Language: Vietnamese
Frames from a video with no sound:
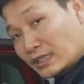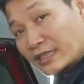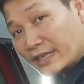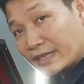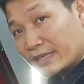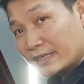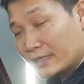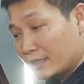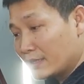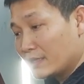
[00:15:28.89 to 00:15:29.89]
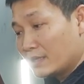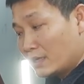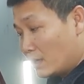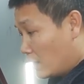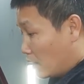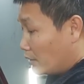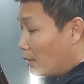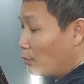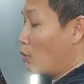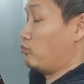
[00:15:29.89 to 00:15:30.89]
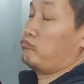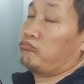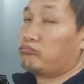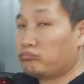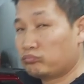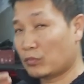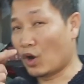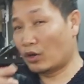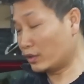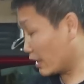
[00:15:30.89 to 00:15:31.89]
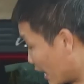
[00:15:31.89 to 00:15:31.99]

như zin tiếp tục còn